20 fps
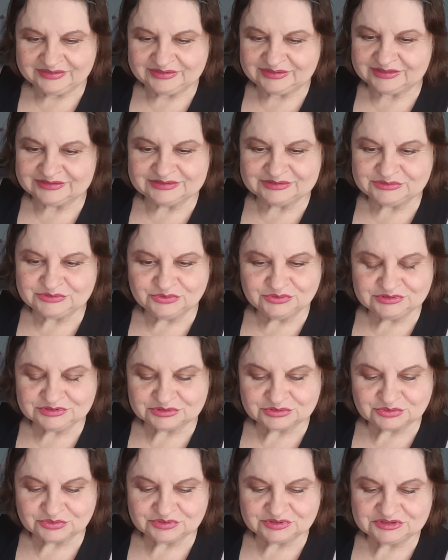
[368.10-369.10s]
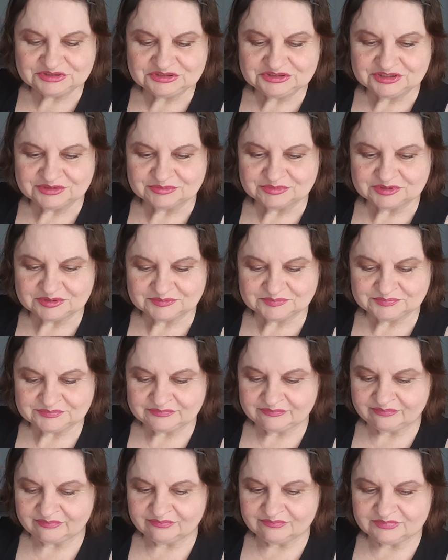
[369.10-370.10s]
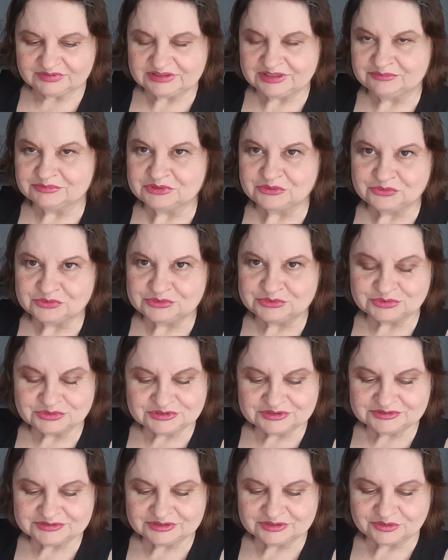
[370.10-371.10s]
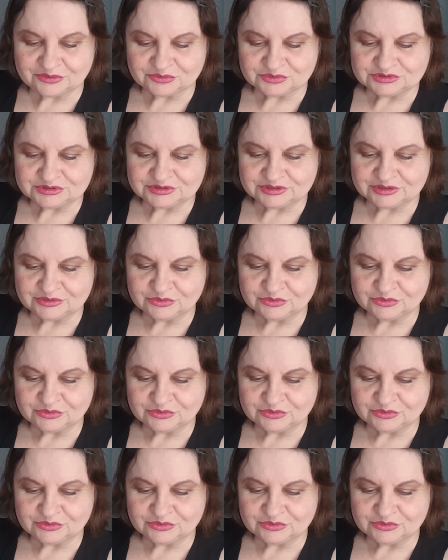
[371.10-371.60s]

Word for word: Это тетя что-то с чем-то. Там такой сюжет закрученный,